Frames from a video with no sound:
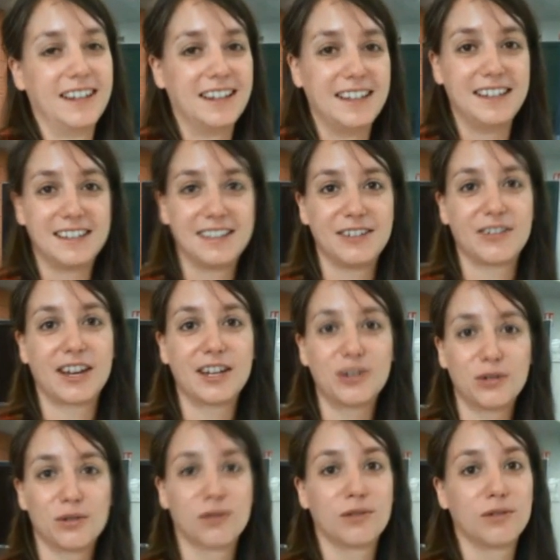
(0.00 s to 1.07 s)
Et c'est vrai
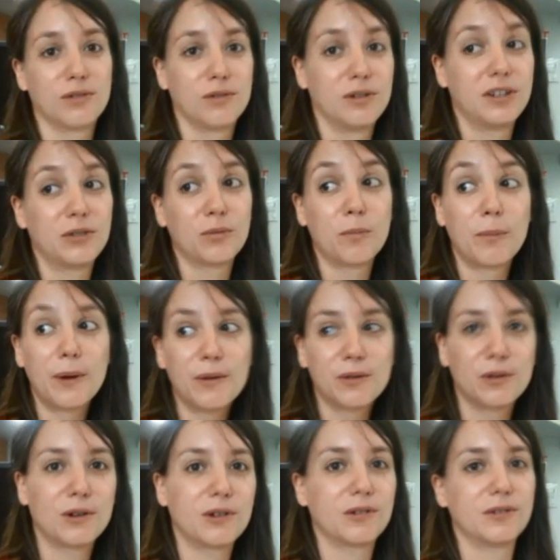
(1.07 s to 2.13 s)
qu'ils ne sont pas
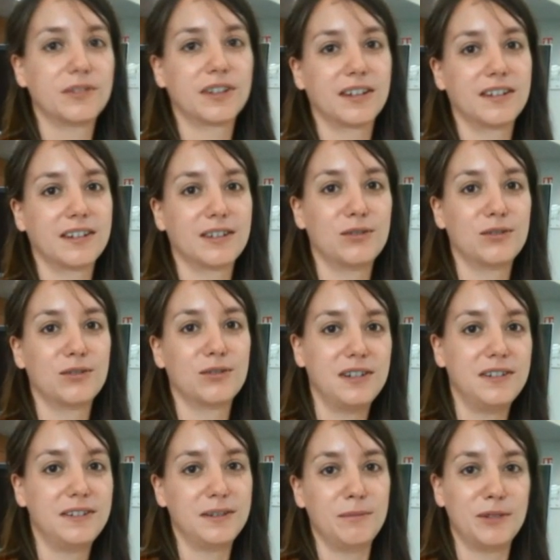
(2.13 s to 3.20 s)
encore très très
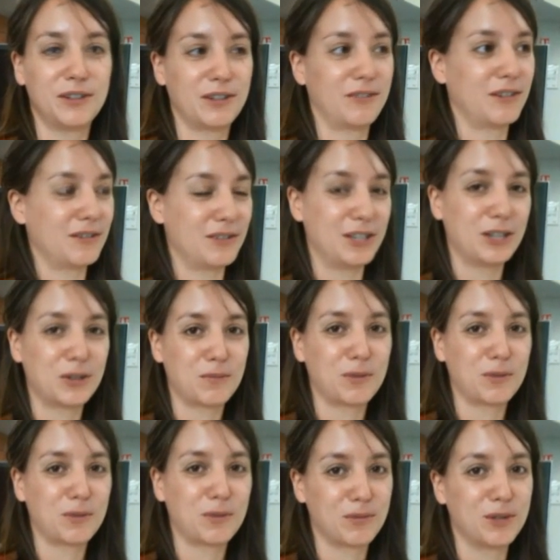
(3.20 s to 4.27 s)
utilisés, mais ça va venir, je
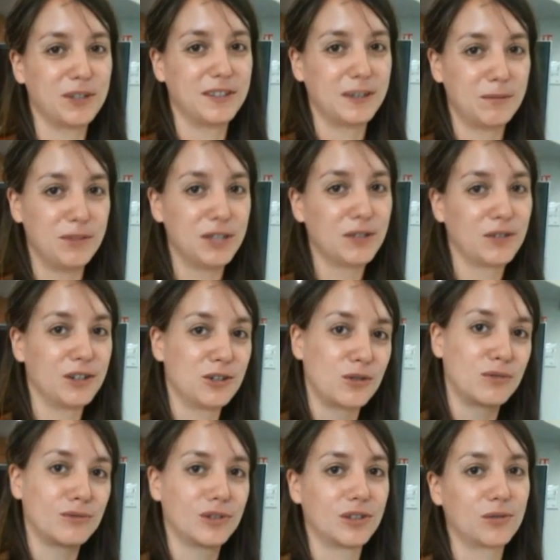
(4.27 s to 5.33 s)
pense. Petit à petit, quand les gens
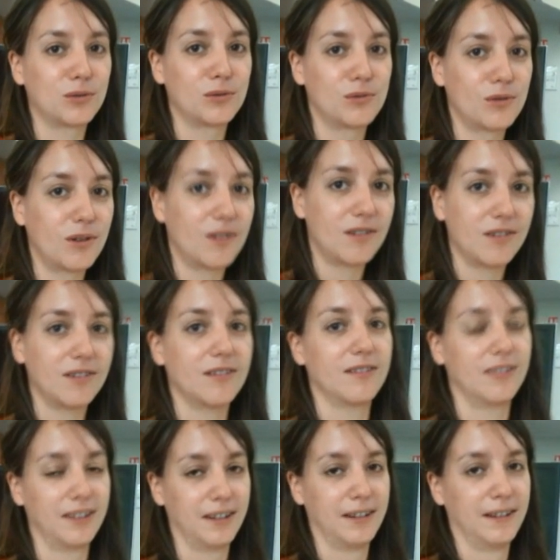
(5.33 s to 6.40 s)
vont être au courant,
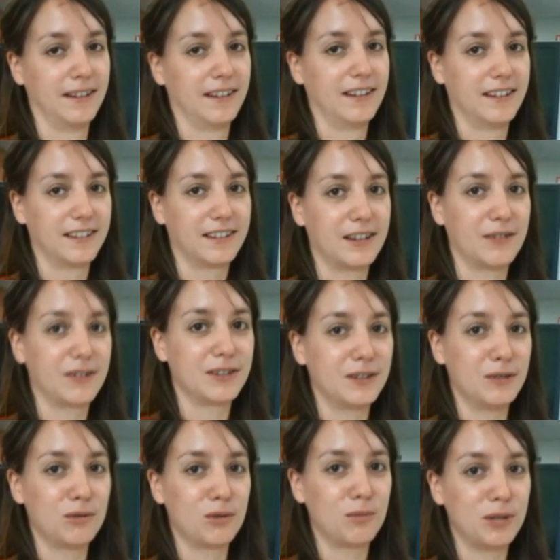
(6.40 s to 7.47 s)
ça va se
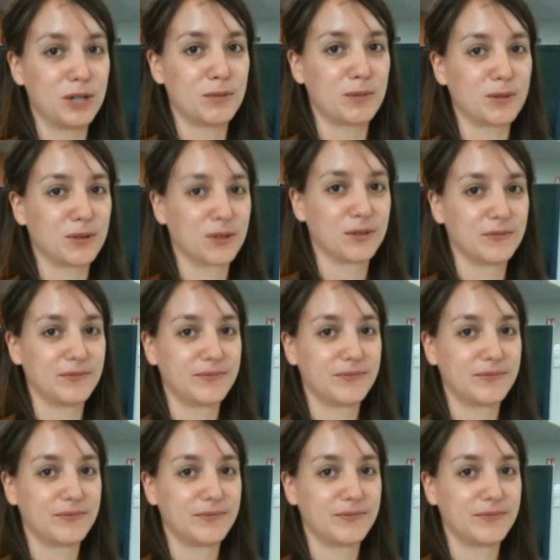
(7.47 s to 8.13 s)
développer, je pense.